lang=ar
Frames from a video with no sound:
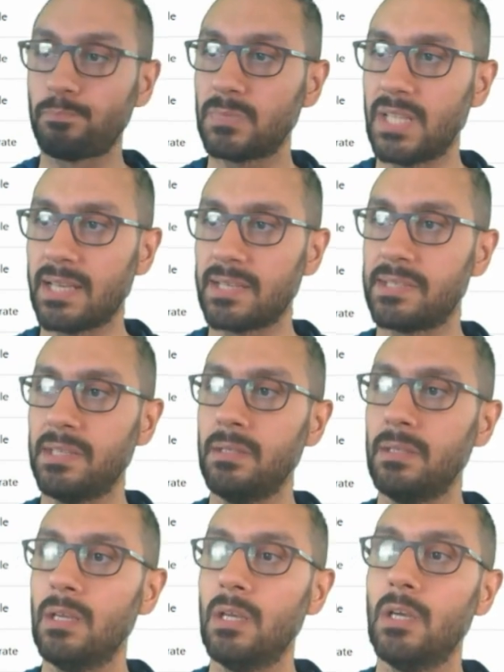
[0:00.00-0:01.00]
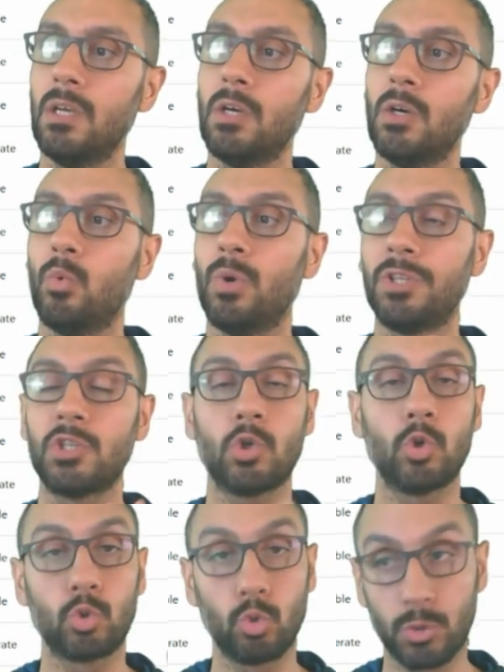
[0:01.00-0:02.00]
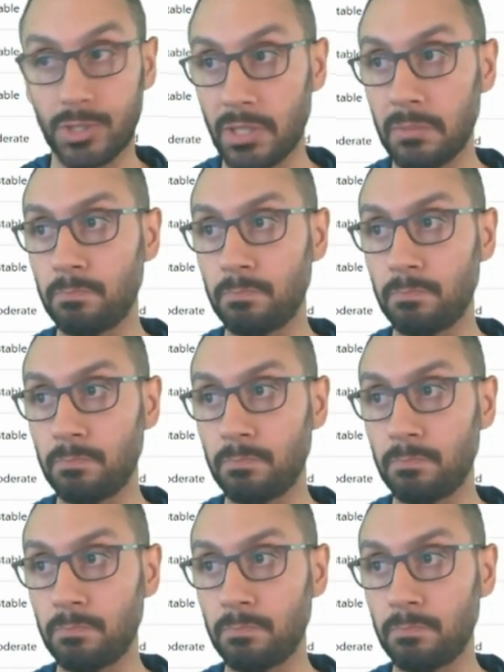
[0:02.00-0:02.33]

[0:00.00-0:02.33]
تخزين وقديش خطورته